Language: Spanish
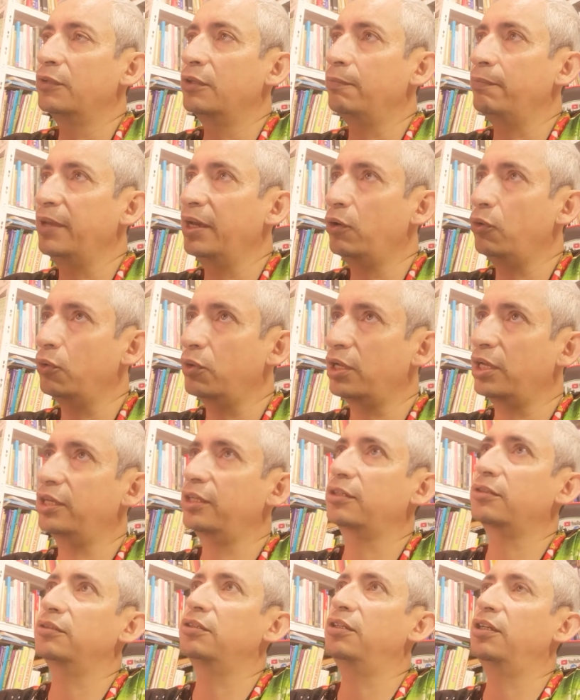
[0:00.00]

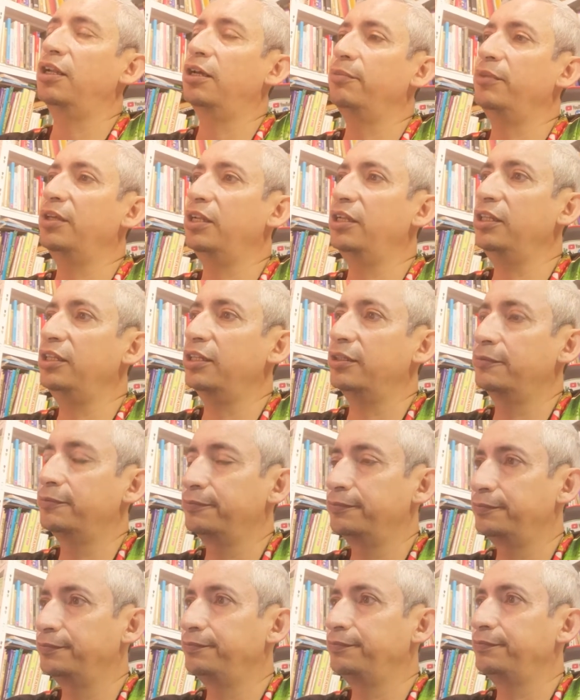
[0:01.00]
mejorar la mielina
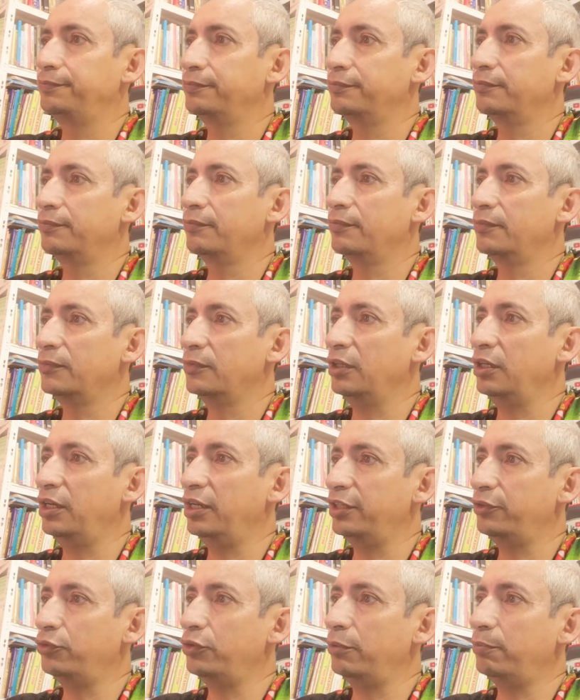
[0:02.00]
en
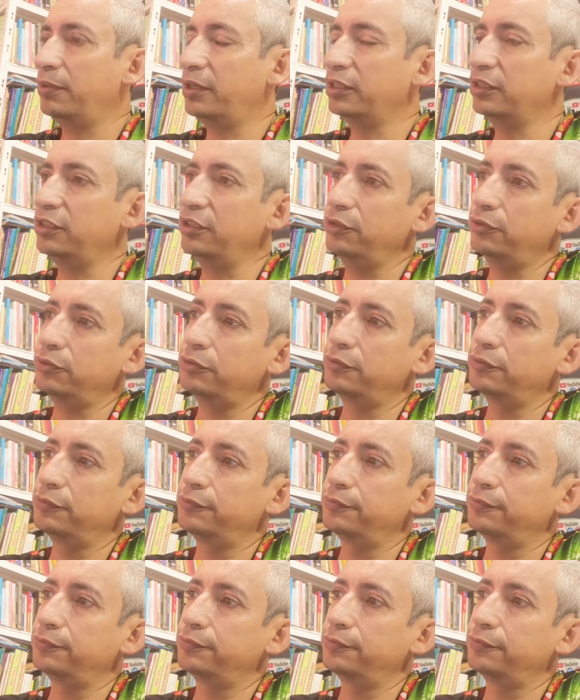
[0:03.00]
caso de Parkinson.